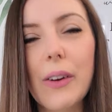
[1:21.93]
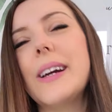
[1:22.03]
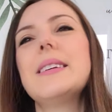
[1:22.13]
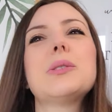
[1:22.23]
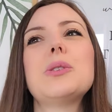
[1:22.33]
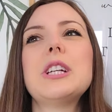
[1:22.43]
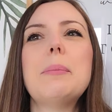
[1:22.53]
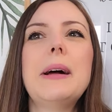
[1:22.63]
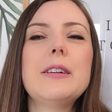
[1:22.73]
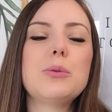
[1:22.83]
Alors qu'est-ce que
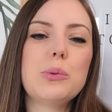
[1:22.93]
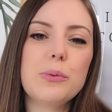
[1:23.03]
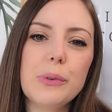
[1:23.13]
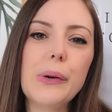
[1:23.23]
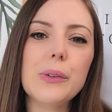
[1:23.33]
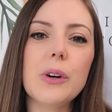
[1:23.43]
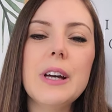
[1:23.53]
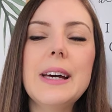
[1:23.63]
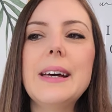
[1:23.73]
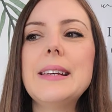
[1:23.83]
j'appelle se vendre
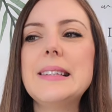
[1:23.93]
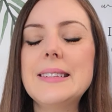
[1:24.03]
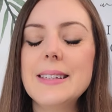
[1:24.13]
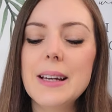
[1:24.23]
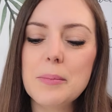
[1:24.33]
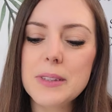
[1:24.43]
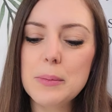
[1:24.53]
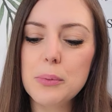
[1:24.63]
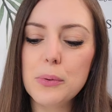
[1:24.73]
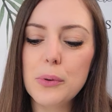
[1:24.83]
C'est un
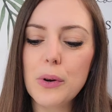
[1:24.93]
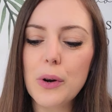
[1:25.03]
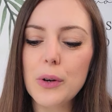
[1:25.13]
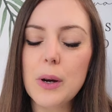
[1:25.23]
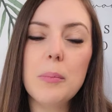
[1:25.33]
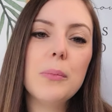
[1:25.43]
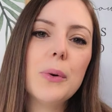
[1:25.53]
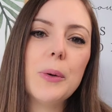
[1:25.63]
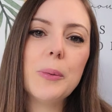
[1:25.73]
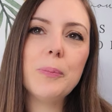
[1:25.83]
petit peu euh, comme